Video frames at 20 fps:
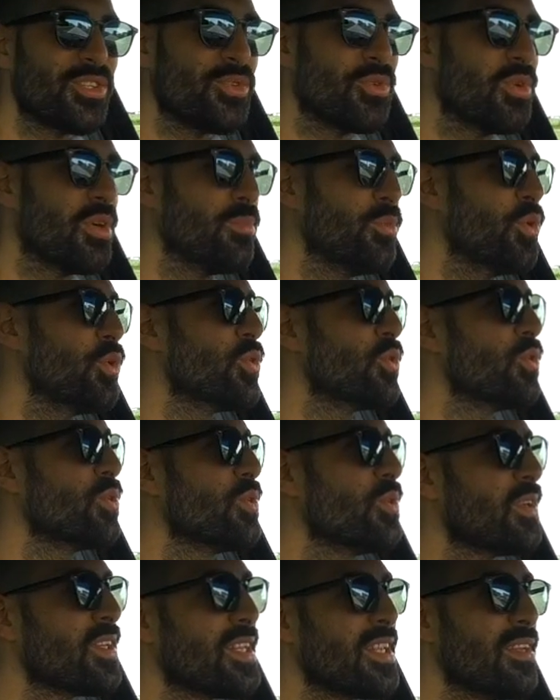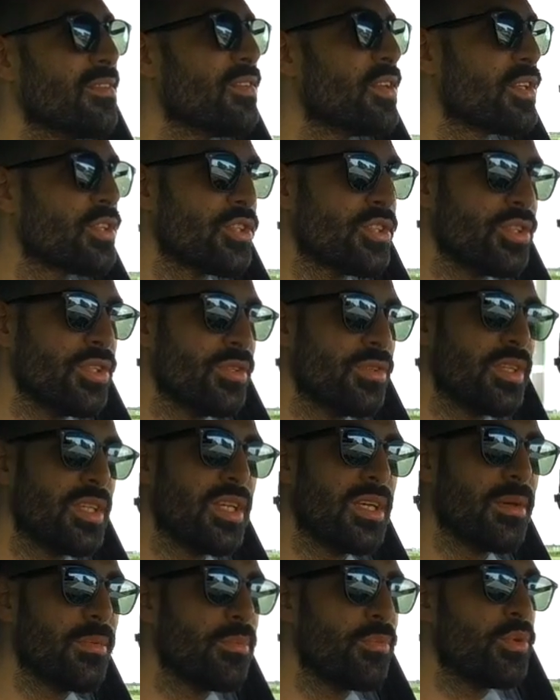sono a bordo di una delle versioni
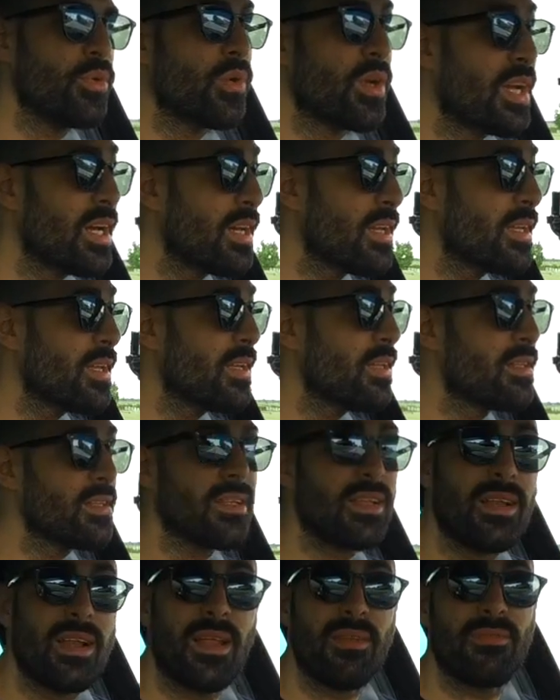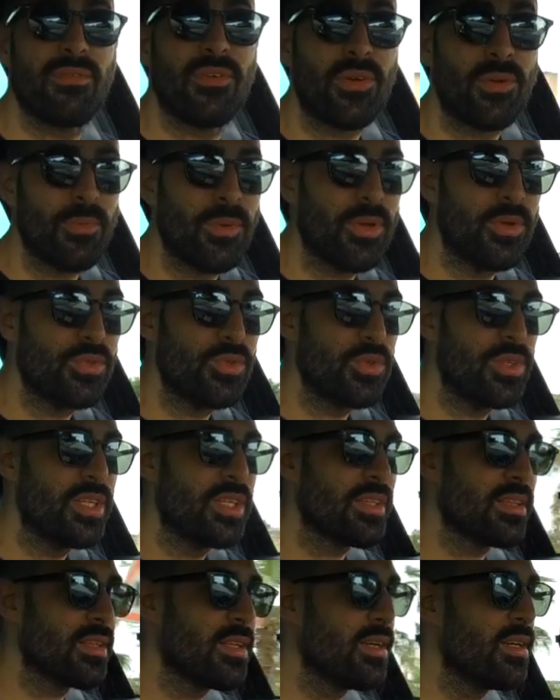più rare dell'Alfa Romeo
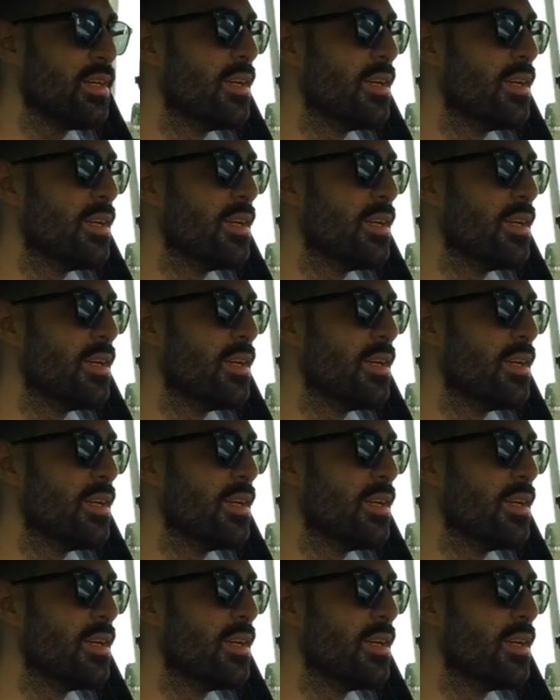Giulietta,